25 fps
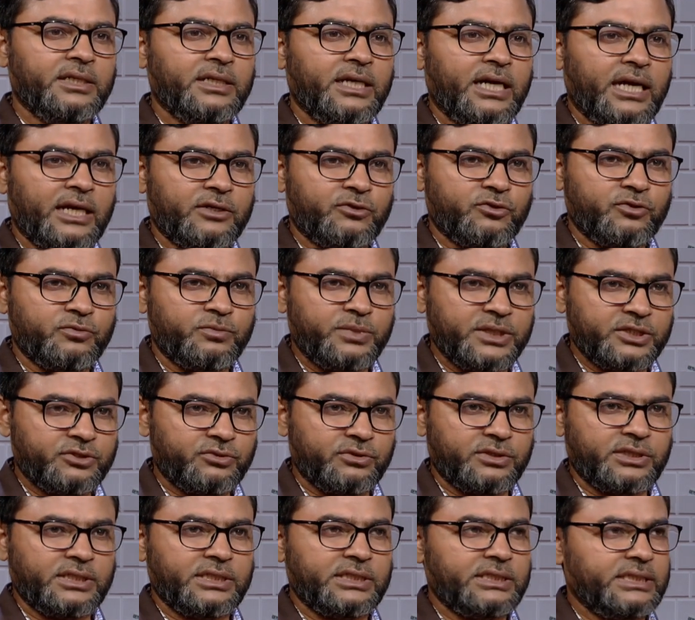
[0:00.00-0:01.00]
হাঁটুর
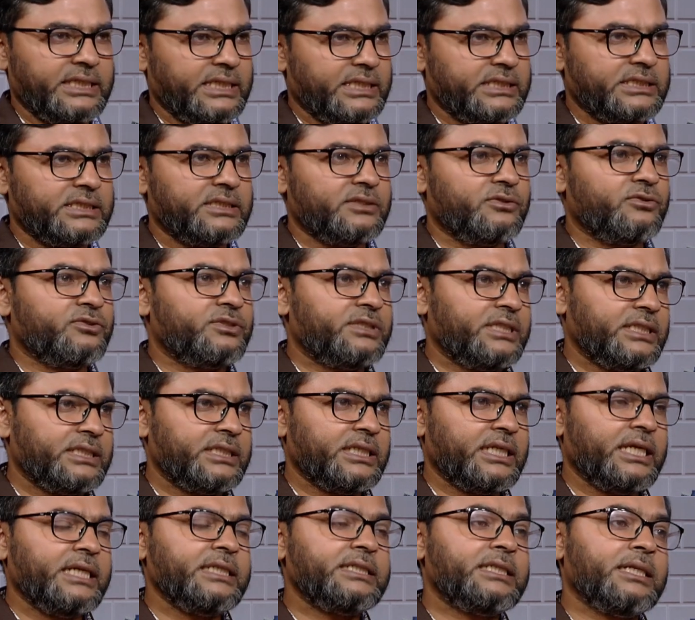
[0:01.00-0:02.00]
ভেতরে রিয়াকশন হচ্ছে
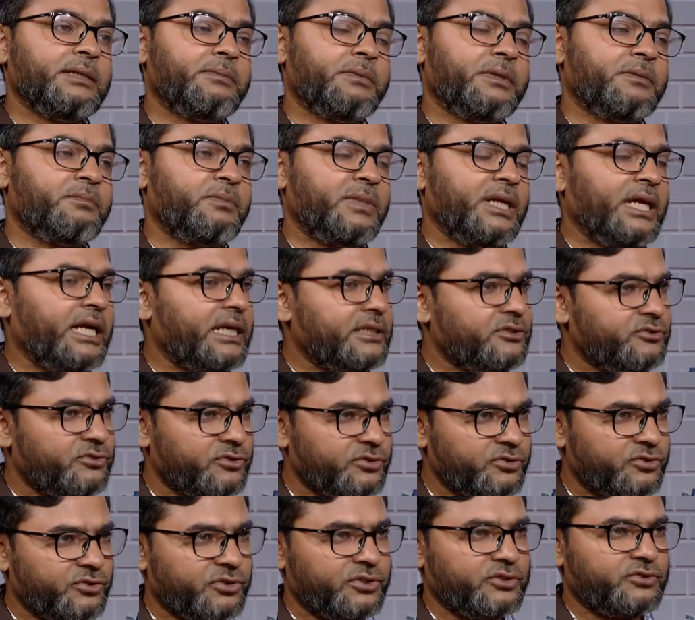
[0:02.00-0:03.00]
এটা এটা আবার ব্লাডজনিত